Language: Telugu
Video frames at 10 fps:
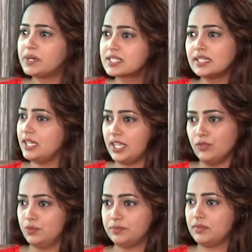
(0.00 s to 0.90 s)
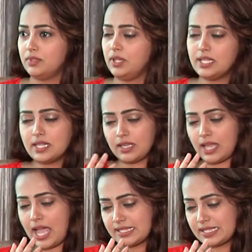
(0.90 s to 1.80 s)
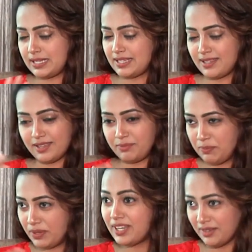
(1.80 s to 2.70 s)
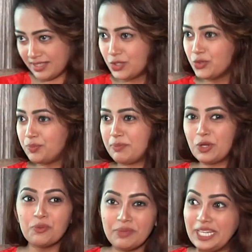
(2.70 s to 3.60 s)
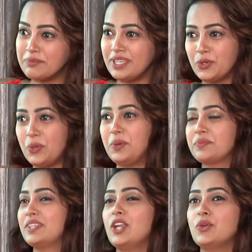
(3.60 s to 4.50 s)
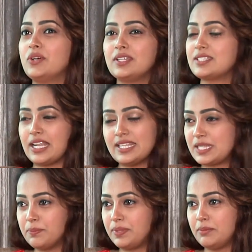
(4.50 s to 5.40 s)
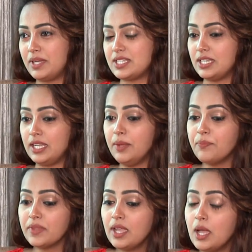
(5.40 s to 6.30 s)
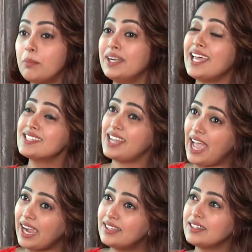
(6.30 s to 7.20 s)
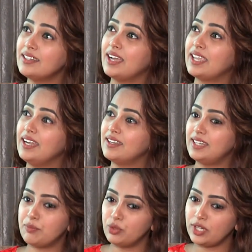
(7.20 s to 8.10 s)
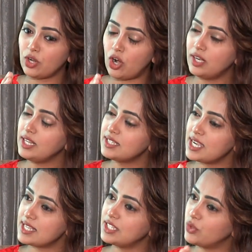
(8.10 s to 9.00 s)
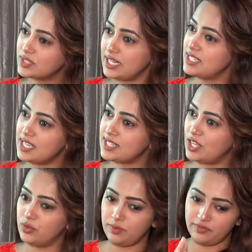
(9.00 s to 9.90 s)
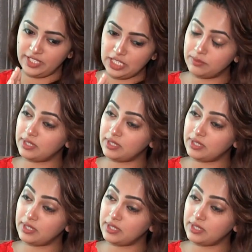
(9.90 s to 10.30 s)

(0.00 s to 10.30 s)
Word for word: పర్సన్ లేవు hmm. నేను యాజ్ uh, నేను పీపుల్ హూ పీపుల్ హూ మీట్ మీ నో నేను uh, చాలా సింపుల్ మనిషిని బట్ యాజ్ అన్ యాక్టర్ నాకు ఏంటంటే ఇప్పుడు నేను ఆల్రెడీ చేసేది ఒకసారి చేశాను hmm. వెయ్యి